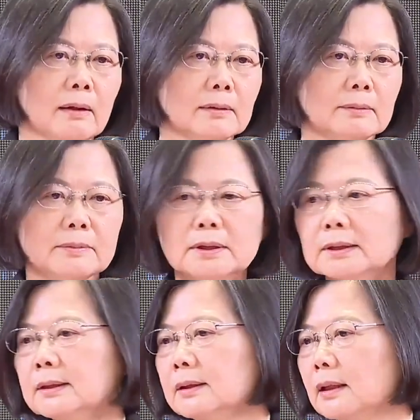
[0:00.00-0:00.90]
那第
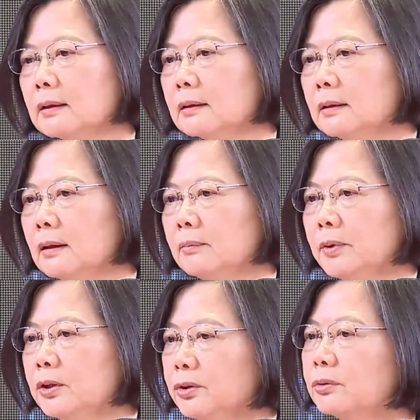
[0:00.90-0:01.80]
四点呢，
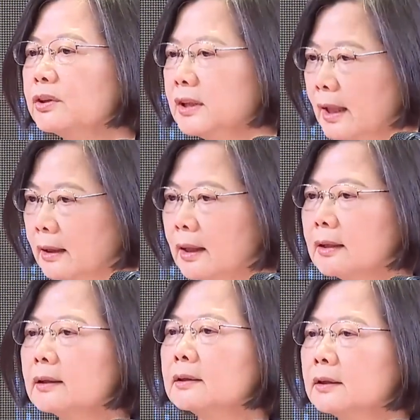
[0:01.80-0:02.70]
必须有强
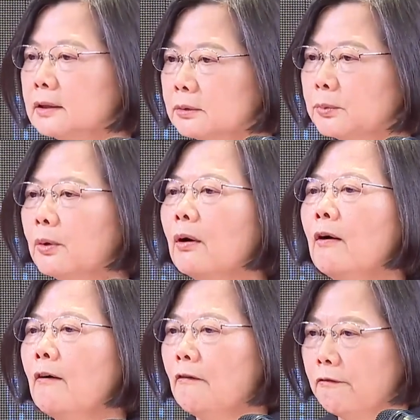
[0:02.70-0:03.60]
烈的自我
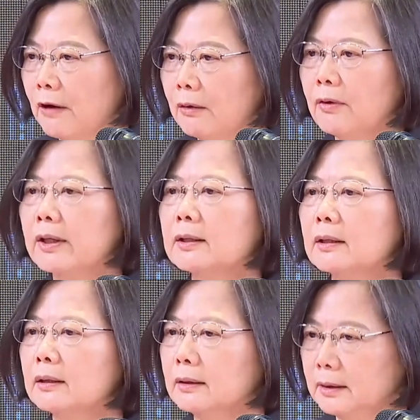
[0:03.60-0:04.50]
防卫
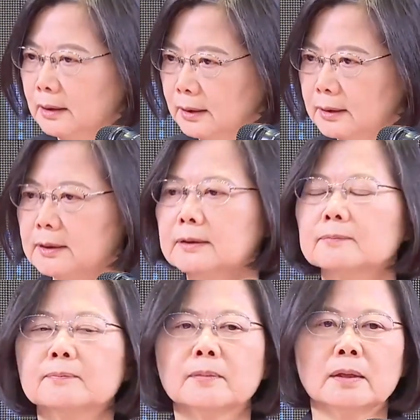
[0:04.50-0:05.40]
的意志，
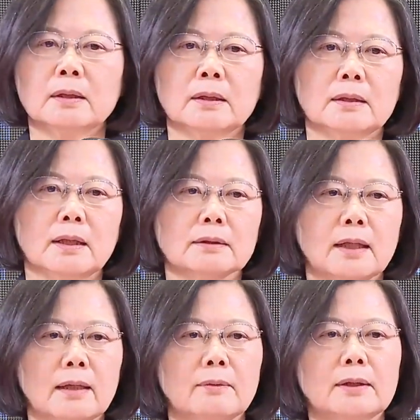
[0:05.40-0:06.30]
让
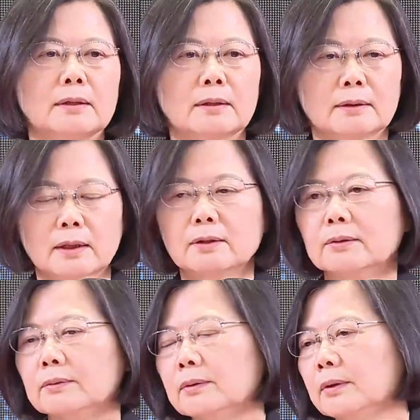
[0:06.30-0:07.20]
台湾能
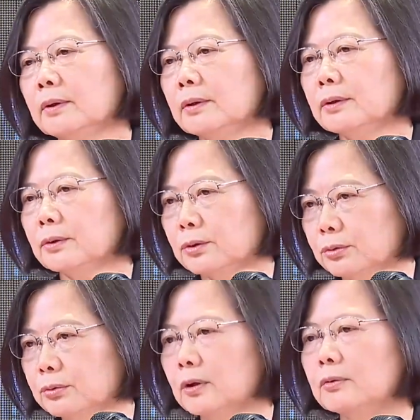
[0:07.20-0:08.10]
够。有
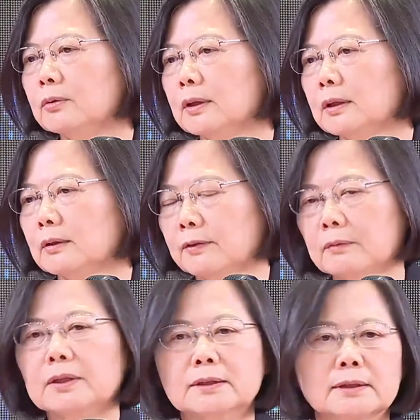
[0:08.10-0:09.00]
足够的
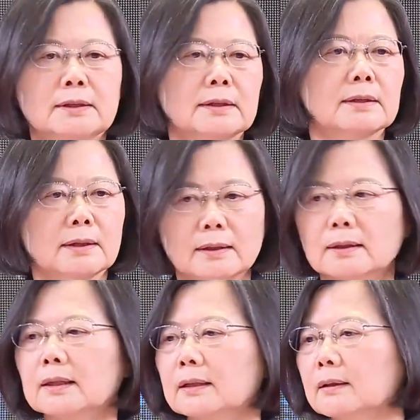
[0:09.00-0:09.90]
防卫自己的
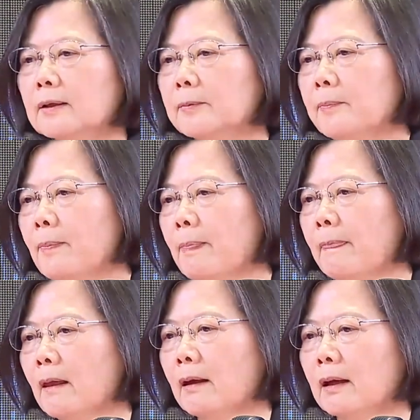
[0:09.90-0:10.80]
能力哈，
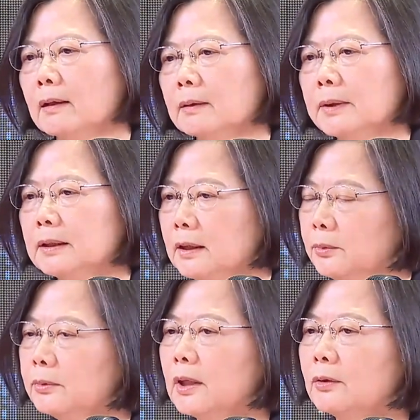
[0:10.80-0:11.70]
那么第
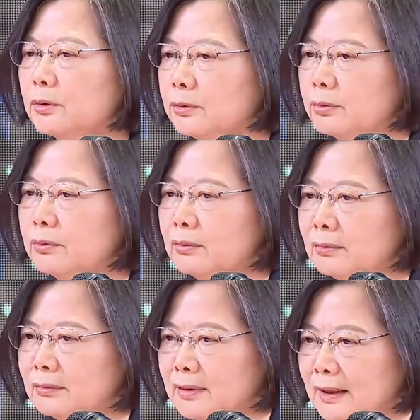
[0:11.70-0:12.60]
五要有
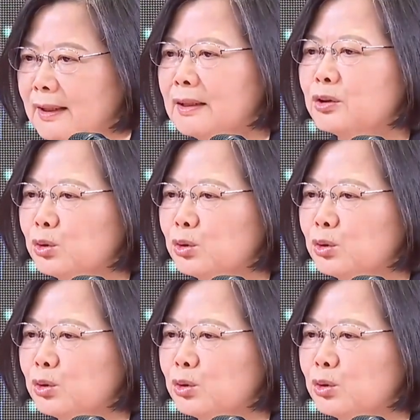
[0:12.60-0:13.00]
能力